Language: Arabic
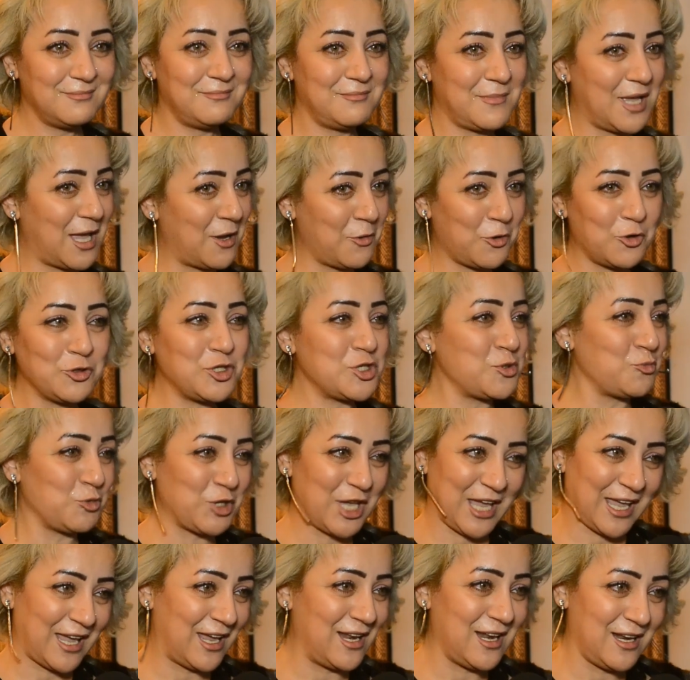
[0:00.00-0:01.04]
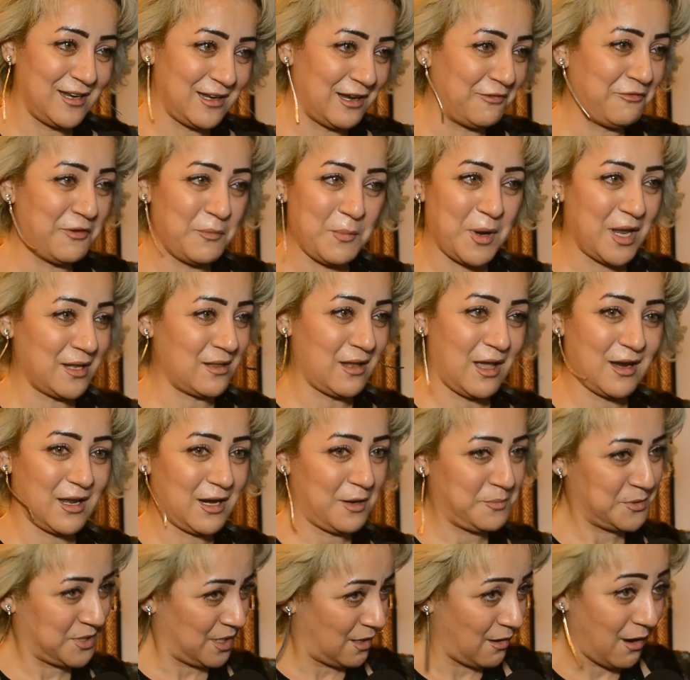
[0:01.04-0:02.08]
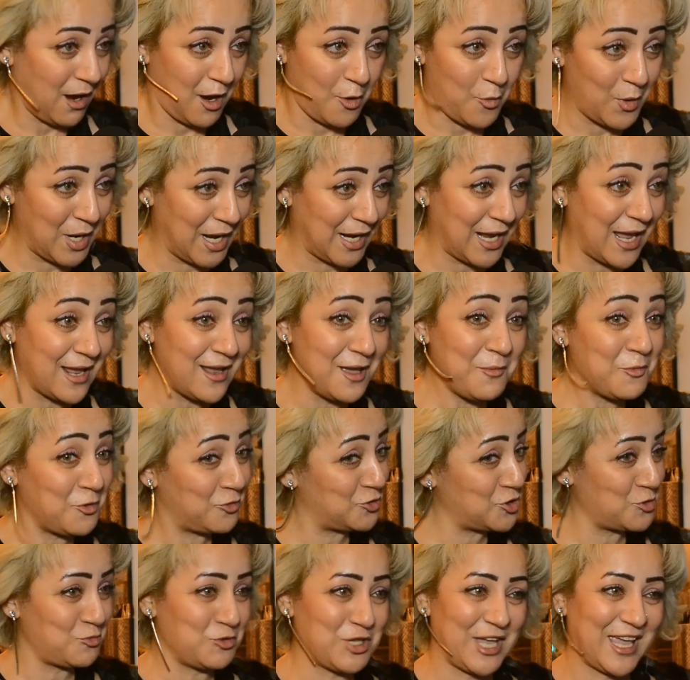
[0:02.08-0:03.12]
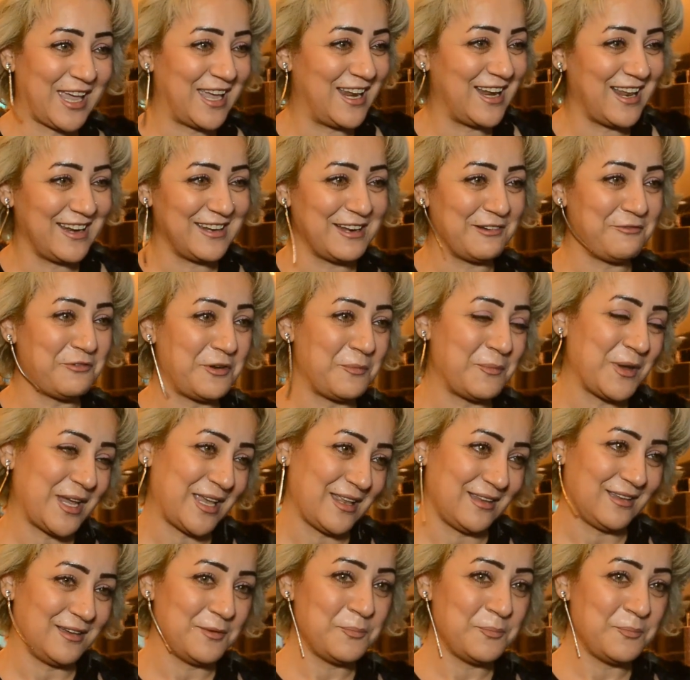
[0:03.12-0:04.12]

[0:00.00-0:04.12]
ما كنتش متخيله ان الفيلم هيطلع كده بصراحه وانا جايه ما كنتش متخيله ان الفيلم كده